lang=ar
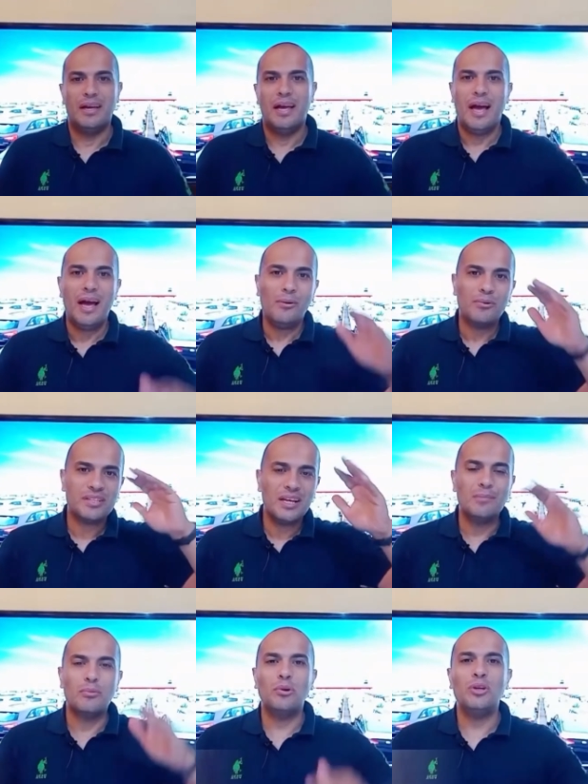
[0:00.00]
اهلا وسهلا
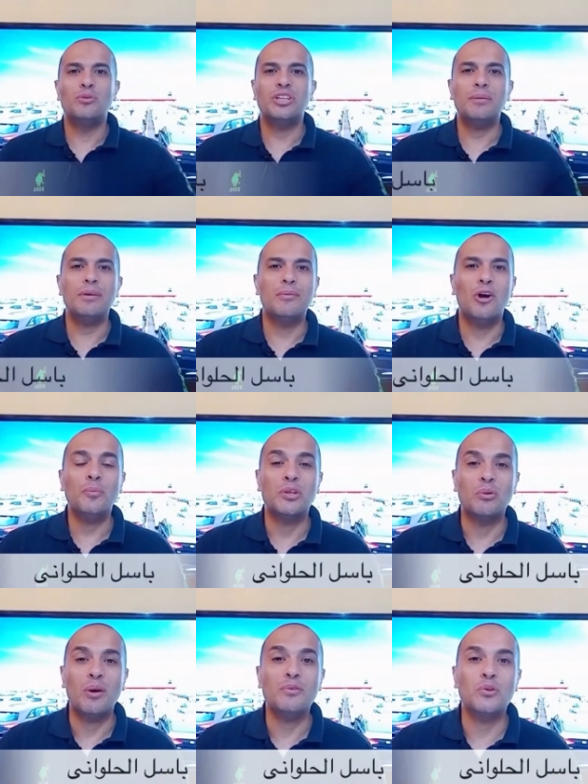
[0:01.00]
بكل متابعي بوابه
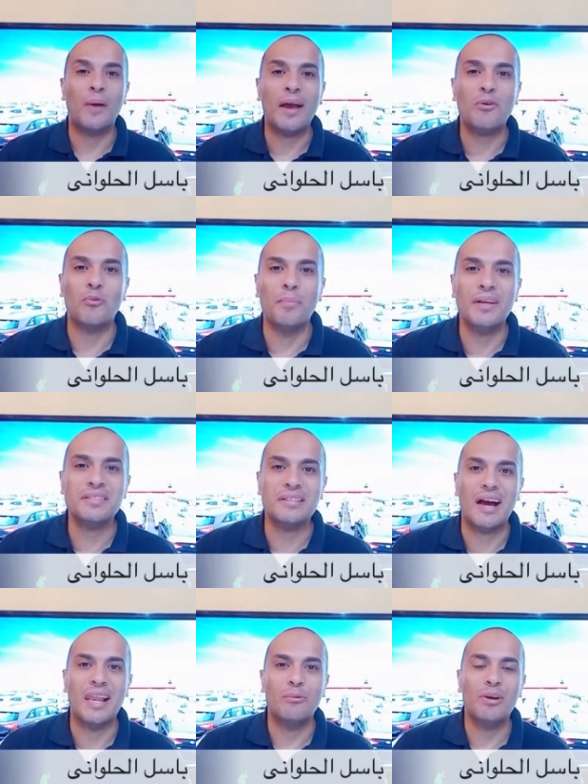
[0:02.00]
الوفد ومعاكم باسل
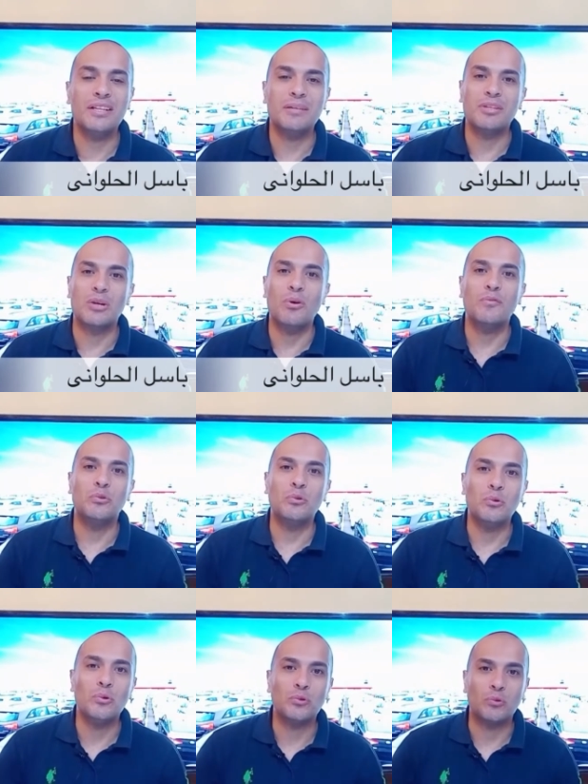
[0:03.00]
الحلواني من الوفد
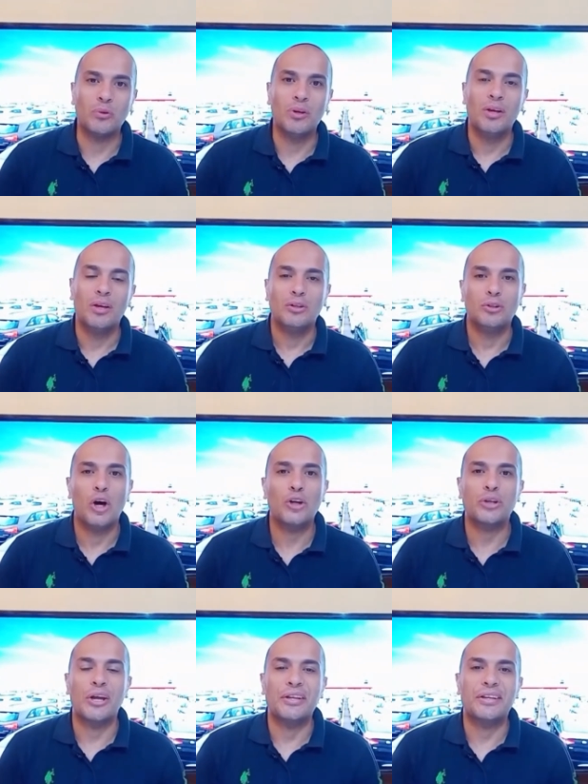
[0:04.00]
اوتو النهارده
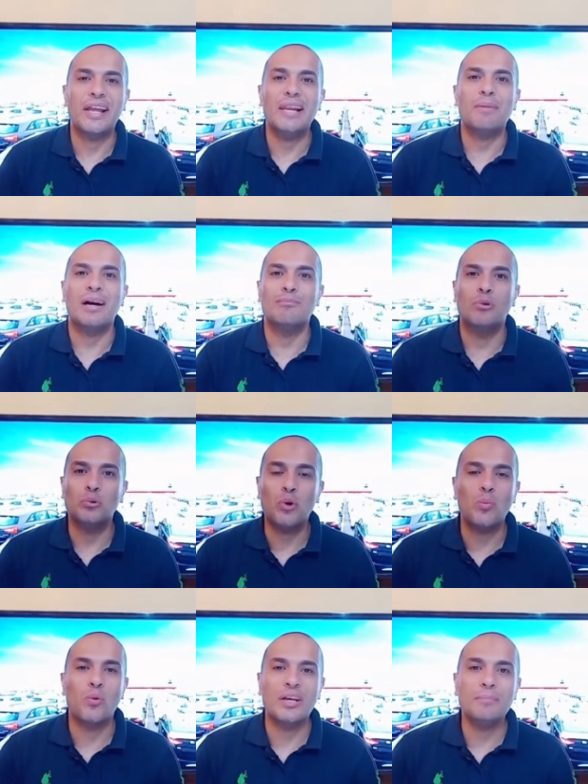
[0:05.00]
هنتكلم عن موضوع
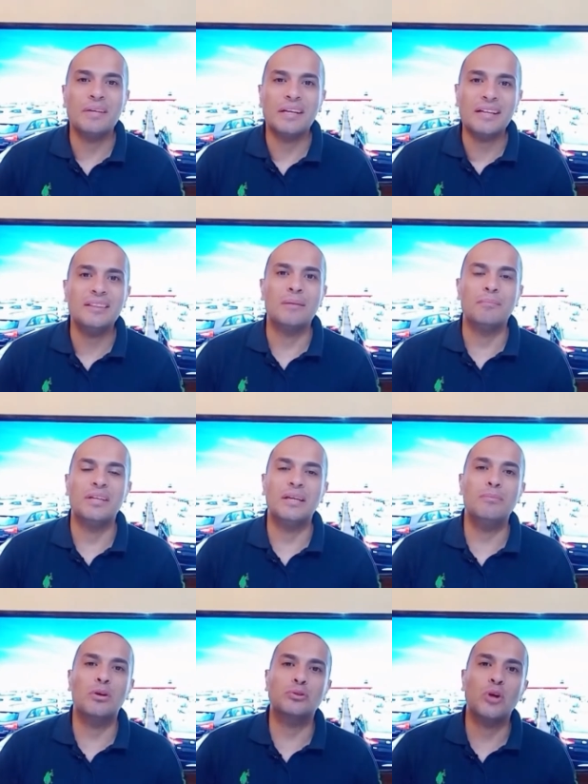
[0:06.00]
مهم جدا بيهم
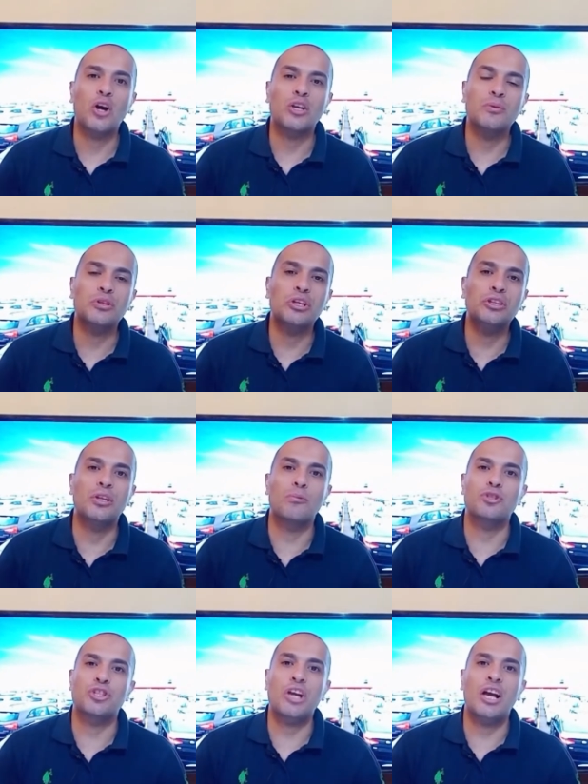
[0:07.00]
قطاع كبير جدا
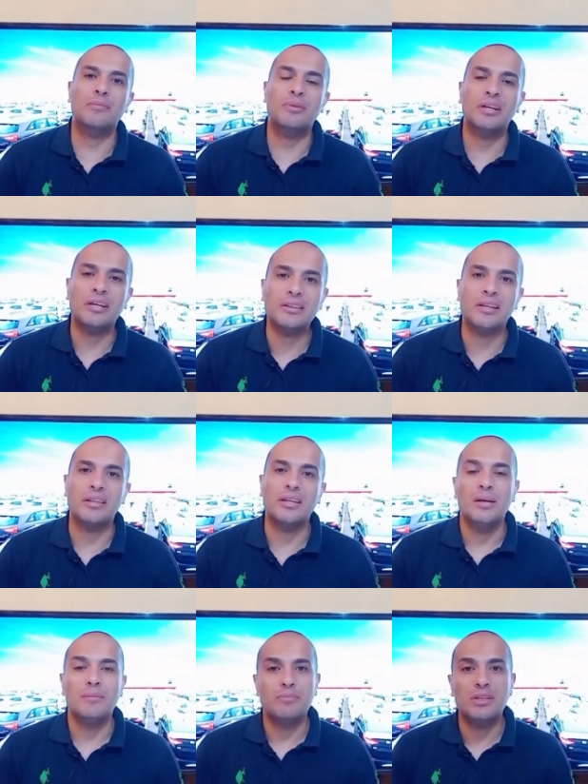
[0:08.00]
وشريحه كبيره جدا
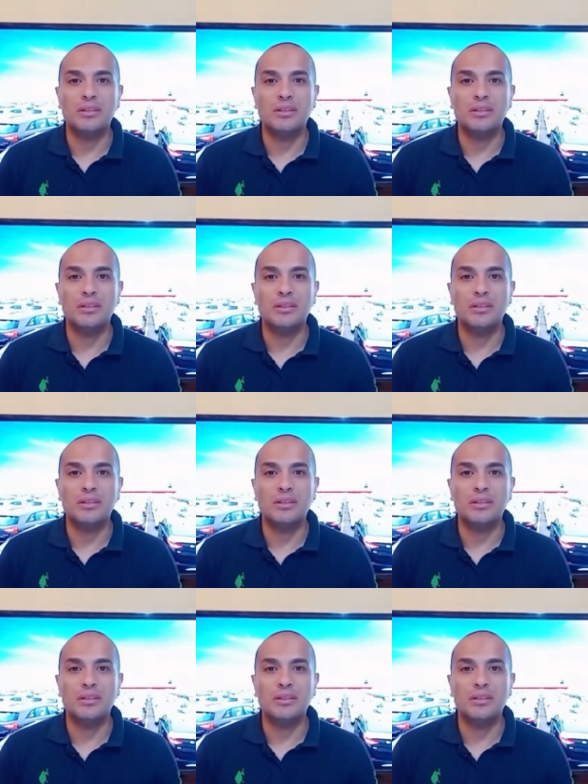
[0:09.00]
من